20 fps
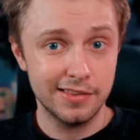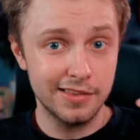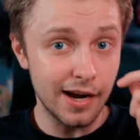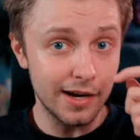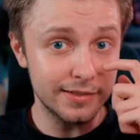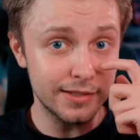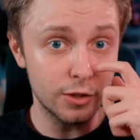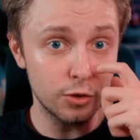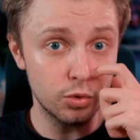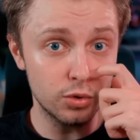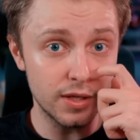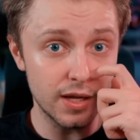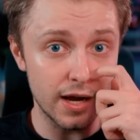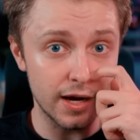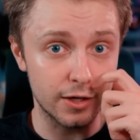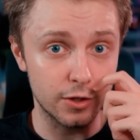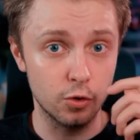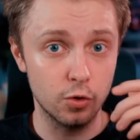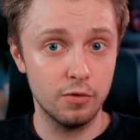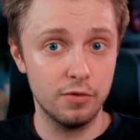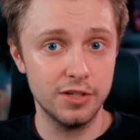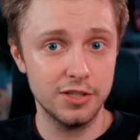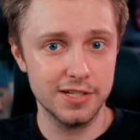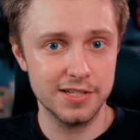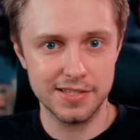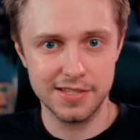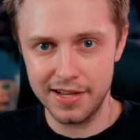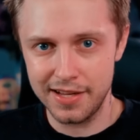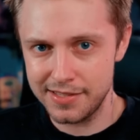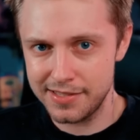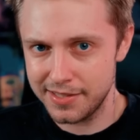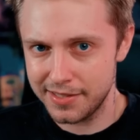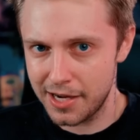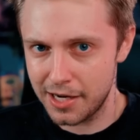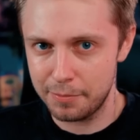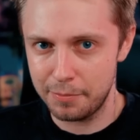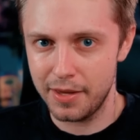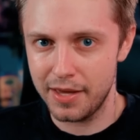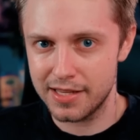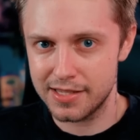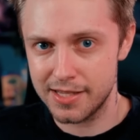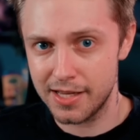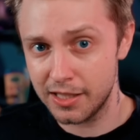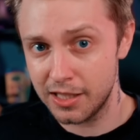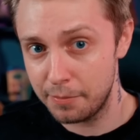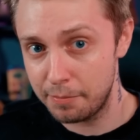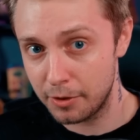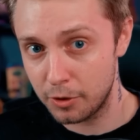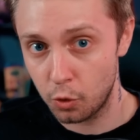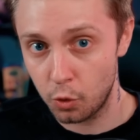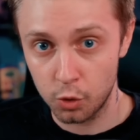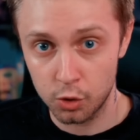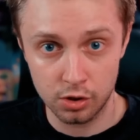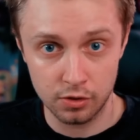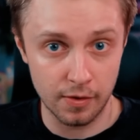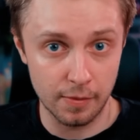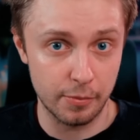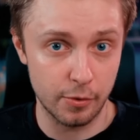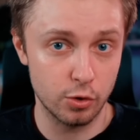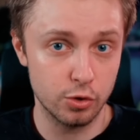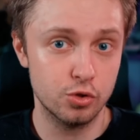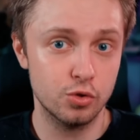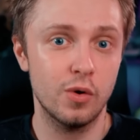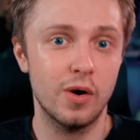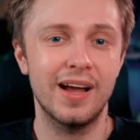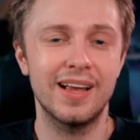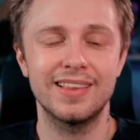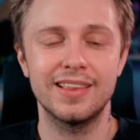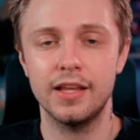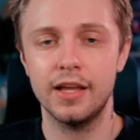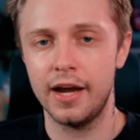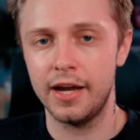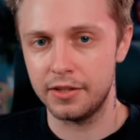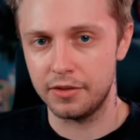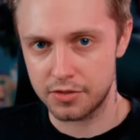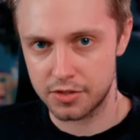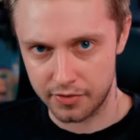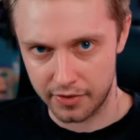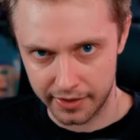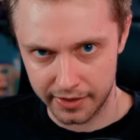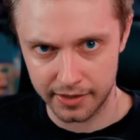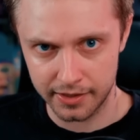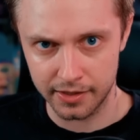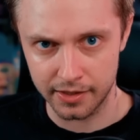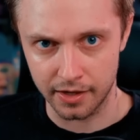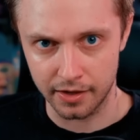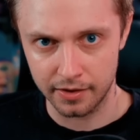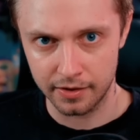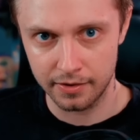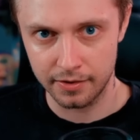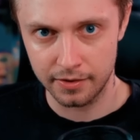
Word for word: Так-то ну так, но вы же знаете, как Миядзаки подходит к вопросу онлайна в своих играх.